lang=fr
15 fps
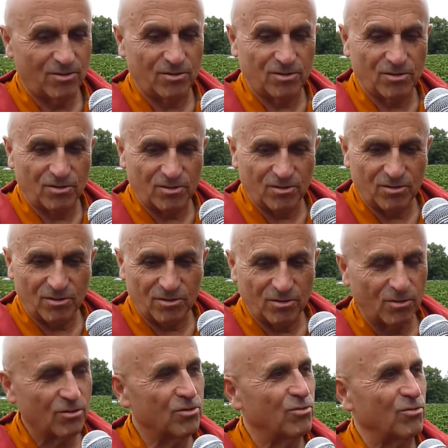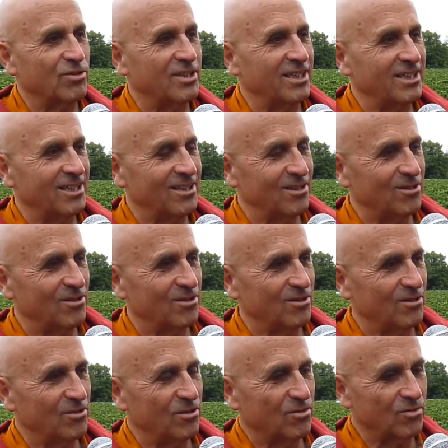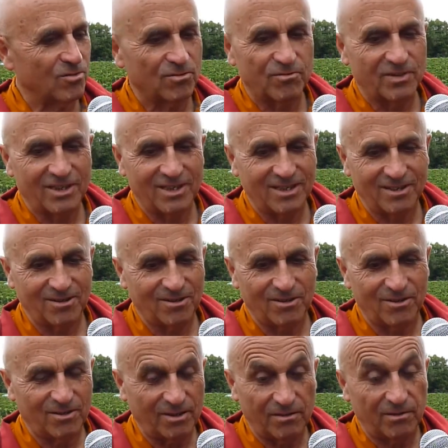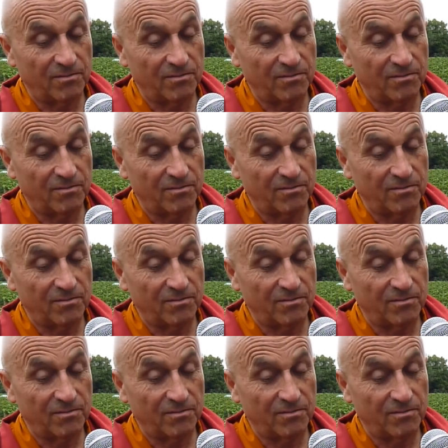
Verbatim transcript: de, se, de se ressourcer, de, de trouver. Euh,